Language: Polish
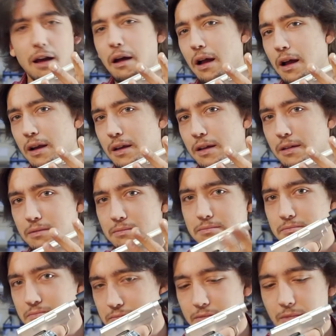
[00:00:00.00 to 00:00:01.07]
ale
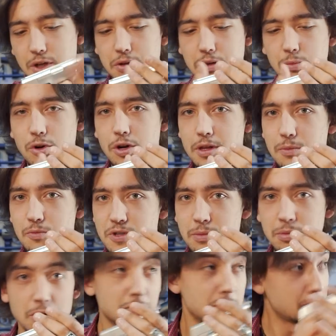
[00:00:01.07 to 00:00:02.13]
kto Boga temu
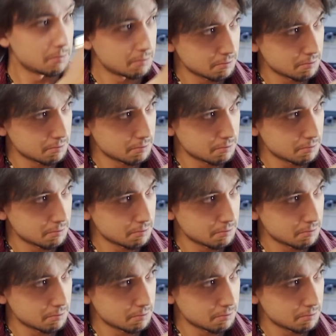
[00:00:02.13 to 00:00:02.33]
zabroni?